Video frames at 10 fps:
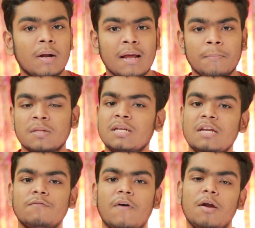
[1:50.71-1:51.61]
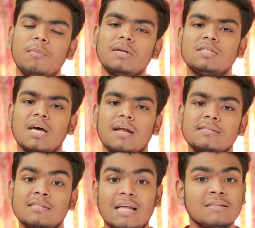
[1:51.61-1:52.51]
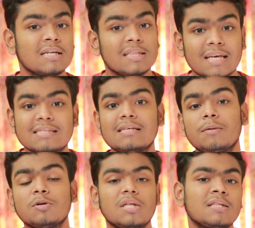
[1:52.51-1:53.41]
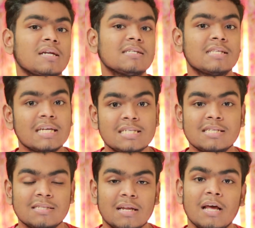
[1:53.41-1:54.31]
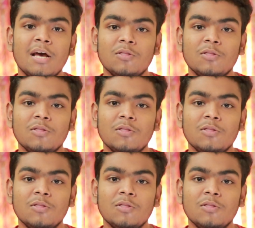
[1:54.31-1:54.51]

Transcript: মানে আপনাদের ইনভায়রনমেন্টে যারা আছে তাদেরকে দেখছেন এবং তাদের কাছ থেকে শিখছেন